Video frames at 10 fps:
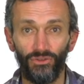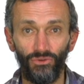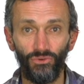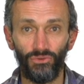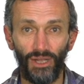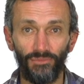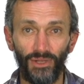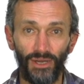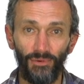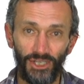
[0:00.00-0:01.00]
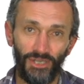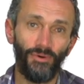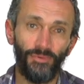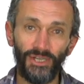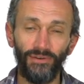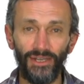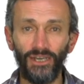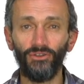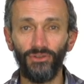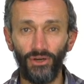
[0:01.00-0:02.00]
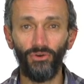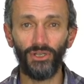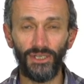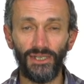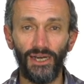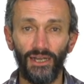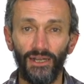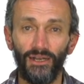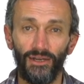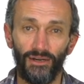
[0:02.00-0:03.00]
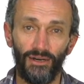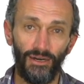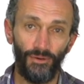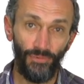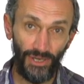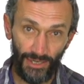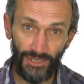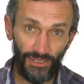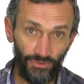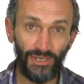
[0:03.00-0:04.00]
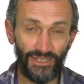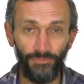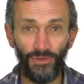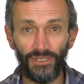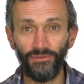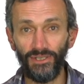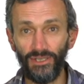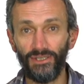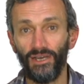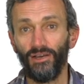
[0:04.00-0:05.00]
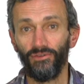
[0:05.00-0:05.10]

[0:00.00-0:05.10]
ну, там, на домашнем образовании кто находится, э, приходите туда, записывайтесь.